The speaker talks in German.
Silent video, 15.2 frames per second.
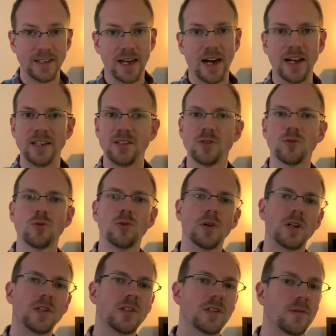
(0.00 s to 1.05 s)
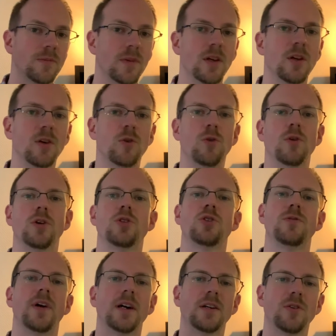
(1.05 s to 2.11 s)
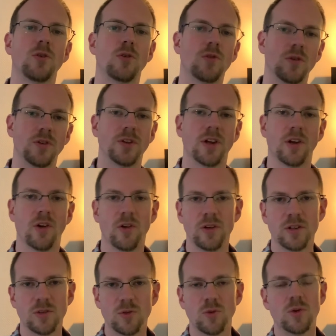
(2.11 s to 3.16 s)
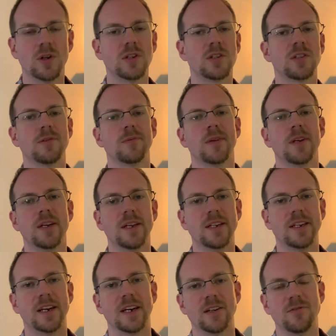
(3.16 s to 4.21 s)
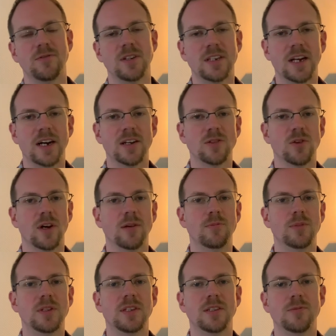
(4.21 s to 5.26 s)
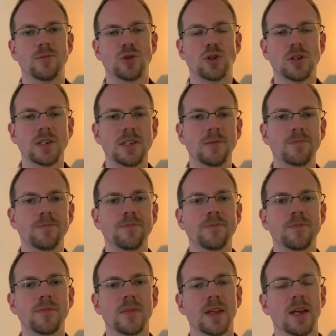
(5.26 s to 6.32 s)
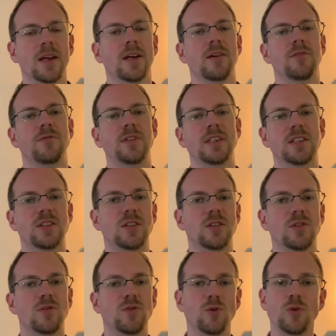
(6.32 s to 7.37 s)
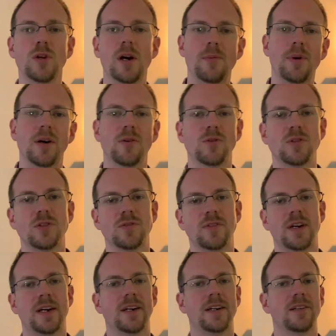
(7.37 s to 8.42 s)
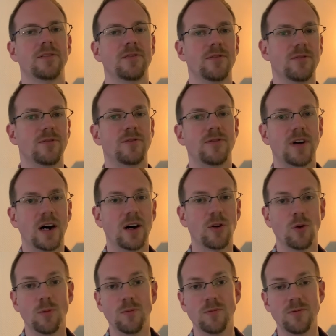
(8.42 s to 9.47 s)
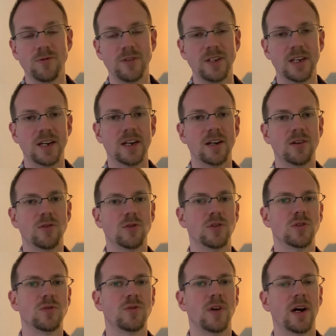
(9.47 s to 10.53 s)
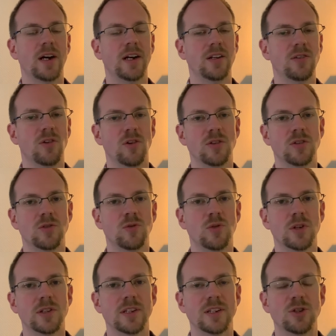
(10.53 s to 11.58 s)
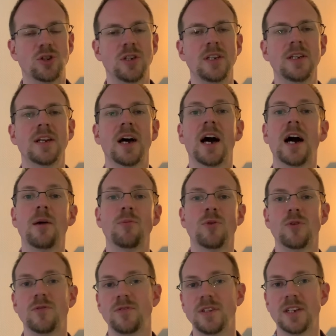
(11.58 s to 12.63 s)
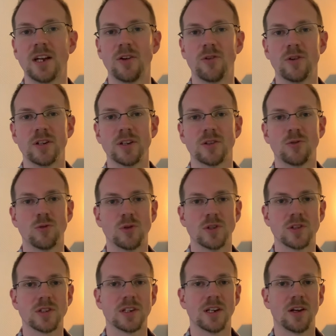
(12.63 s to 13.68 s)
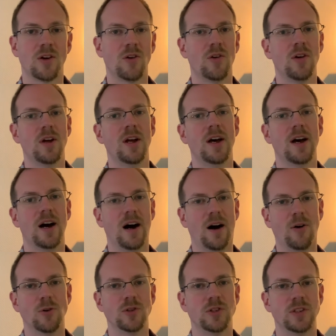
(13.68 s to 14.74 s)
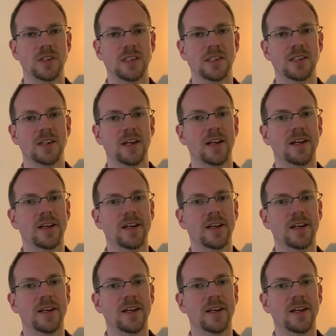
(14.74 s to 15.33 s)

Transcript: der alte Kurs, Kursschwankung und der neue Kurs. Darin wird also ein bisschen beschrieben, wie es früher bei uns war, warum wir uns für einen neuen Kurs entschieden haben und wie der neue Kurs genau aussieht.